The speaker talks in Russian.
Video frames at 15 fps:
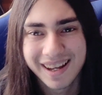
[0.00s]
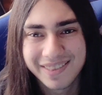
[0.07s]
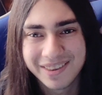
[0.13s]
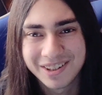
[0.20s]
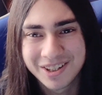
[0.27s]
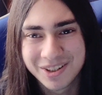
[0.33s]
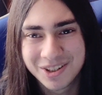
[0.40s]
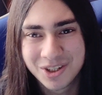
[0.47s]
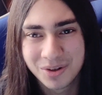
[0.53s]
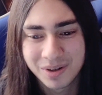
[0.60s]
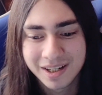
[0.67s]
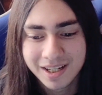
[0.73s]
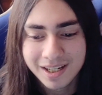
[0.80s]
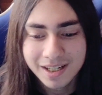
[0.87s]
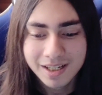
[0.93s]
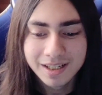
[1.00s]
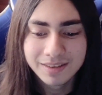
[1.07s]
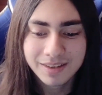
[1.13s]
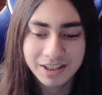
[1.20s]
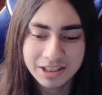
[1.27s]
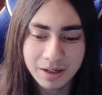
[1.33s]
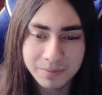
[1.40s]
Ладно, шучу.
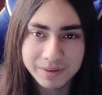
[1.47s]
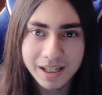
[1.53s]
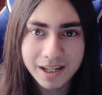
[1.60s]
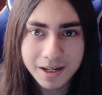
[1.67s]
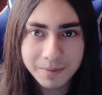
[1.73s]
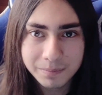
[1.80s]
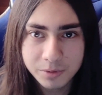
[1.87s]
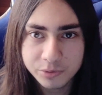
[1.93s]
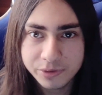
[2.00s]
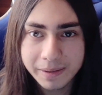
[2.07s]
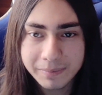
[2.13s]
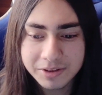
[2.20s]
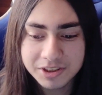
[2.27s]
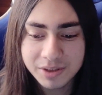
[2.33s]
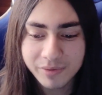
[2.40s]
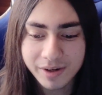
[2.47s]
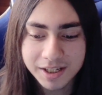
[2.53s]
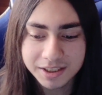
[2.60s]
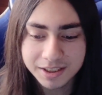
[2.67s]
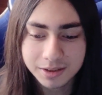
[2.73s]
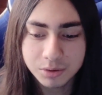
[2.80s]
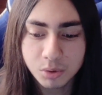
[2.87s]
На самом деле, мультфильм
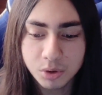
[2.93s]
называется